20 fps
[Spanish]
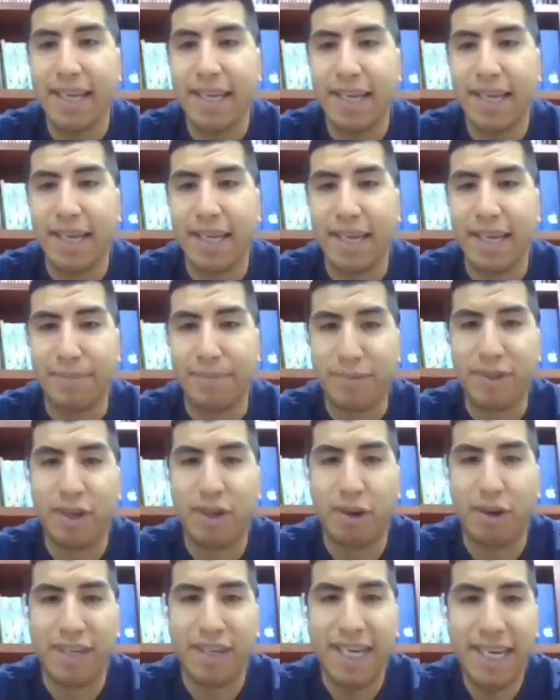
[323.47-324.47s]
pues,
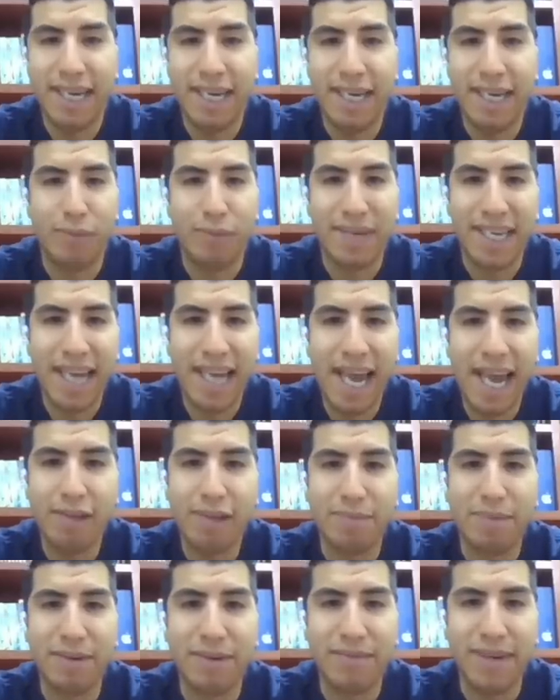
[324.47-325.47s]
lo tiene
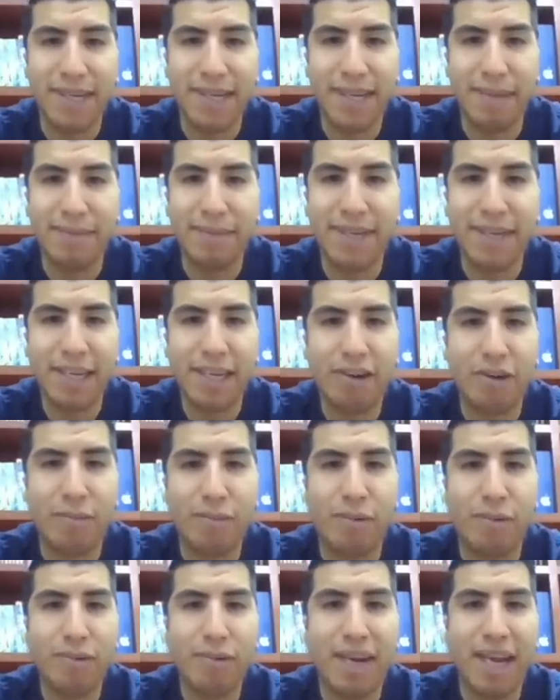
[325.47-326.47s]
ubicado perfectamente
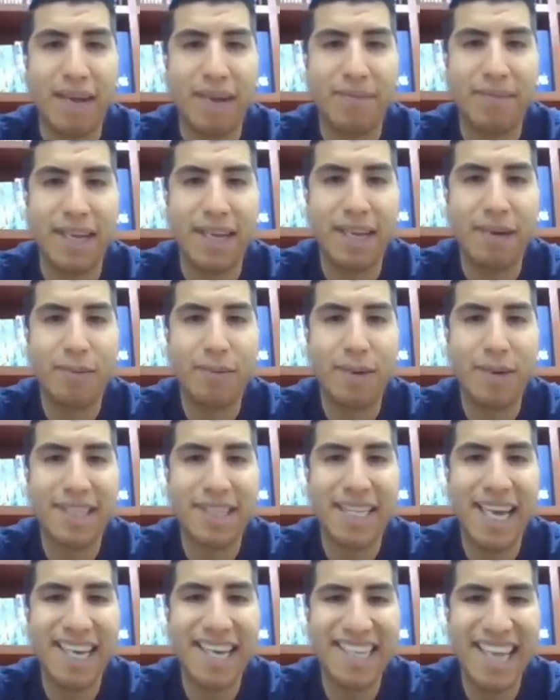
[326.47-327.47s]
como un jefe
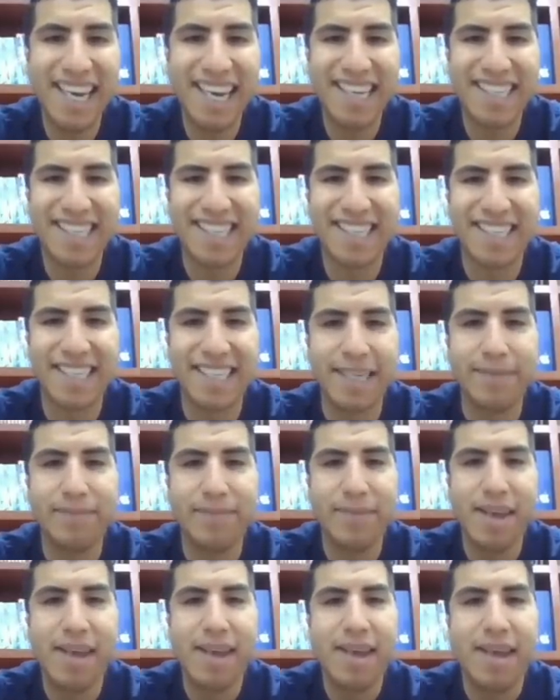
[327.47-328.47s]
delincuencial. Tan es
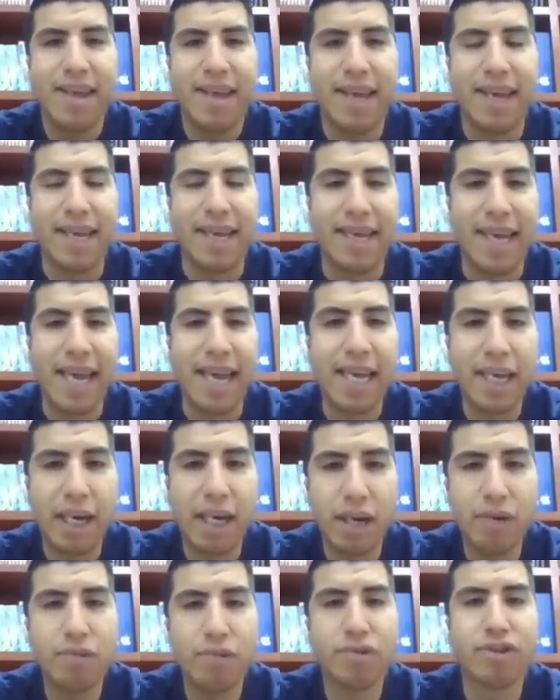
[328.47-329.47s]
así que
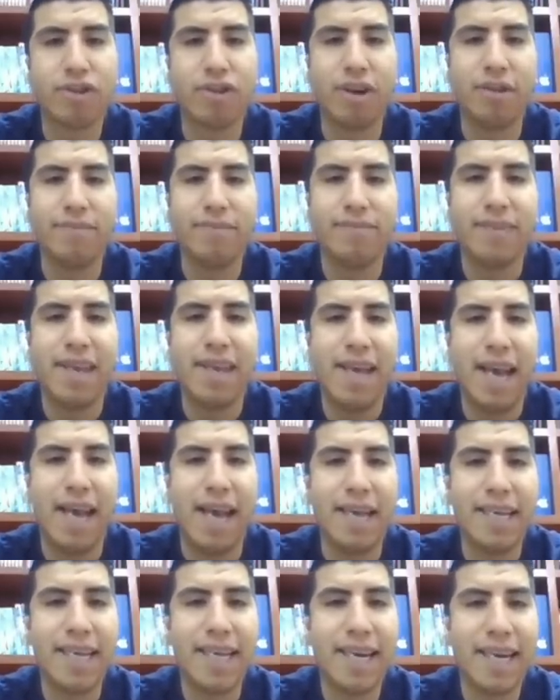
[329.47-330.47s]
incluso
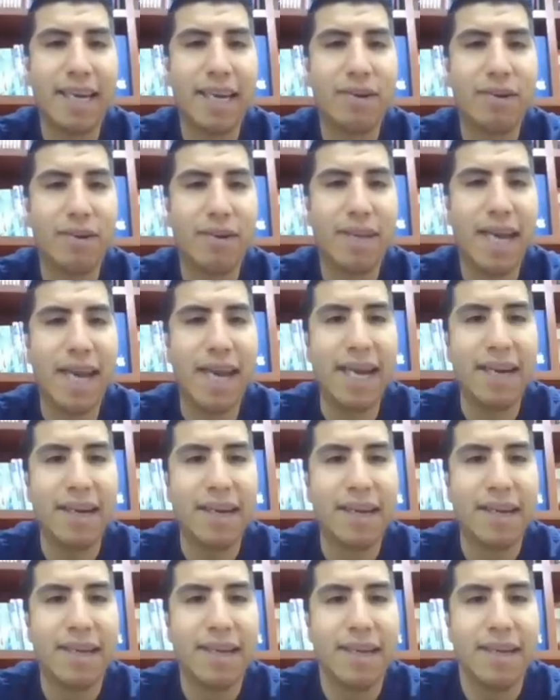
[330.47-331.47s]
hay que
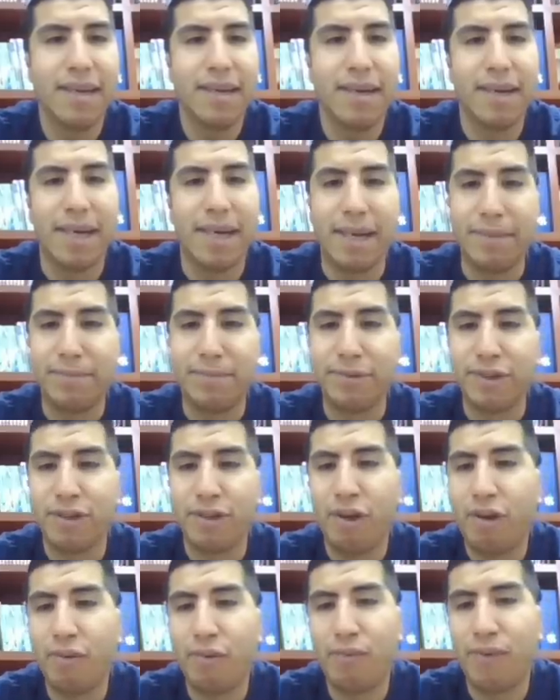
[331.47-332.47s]
recordar, pues
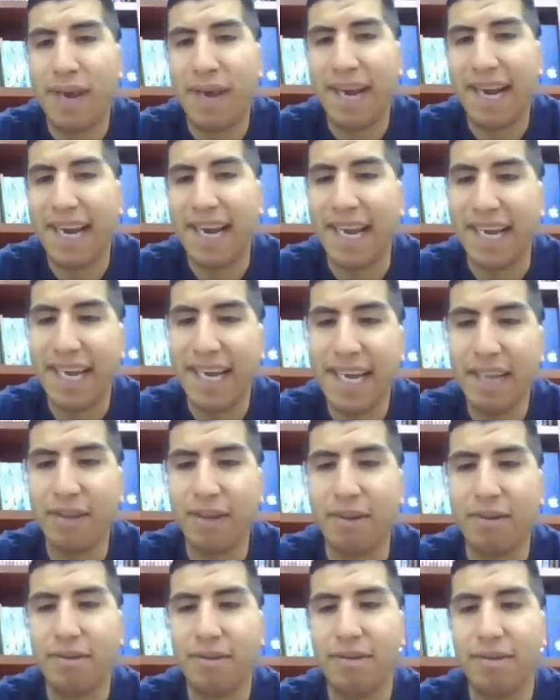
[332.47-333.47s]
no fue
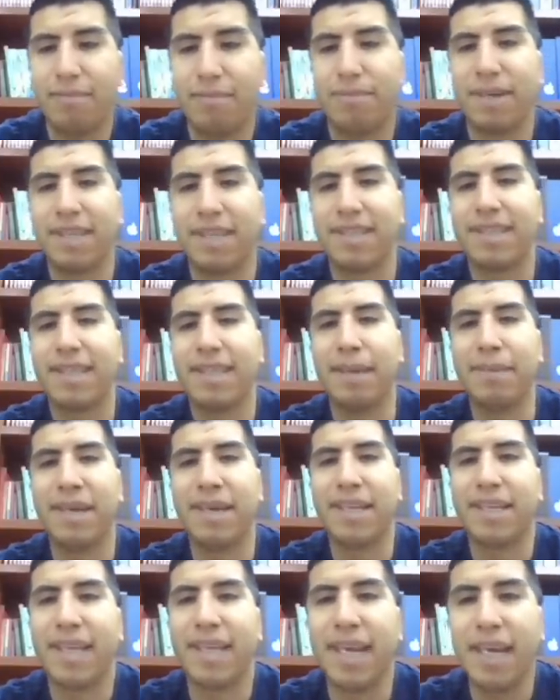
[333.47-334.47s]
reelegido
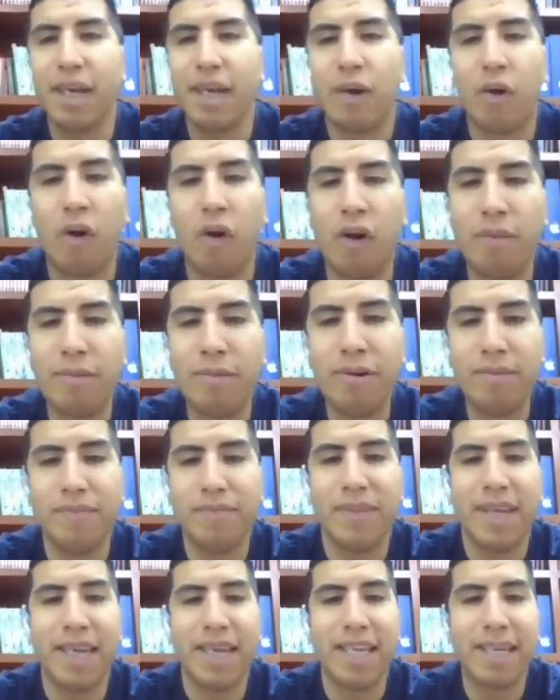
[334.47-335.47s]
precisamente como
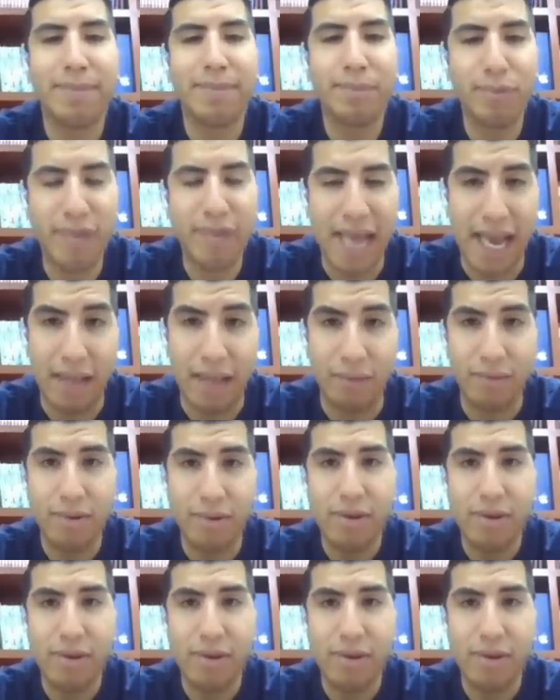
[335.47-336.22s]
diputado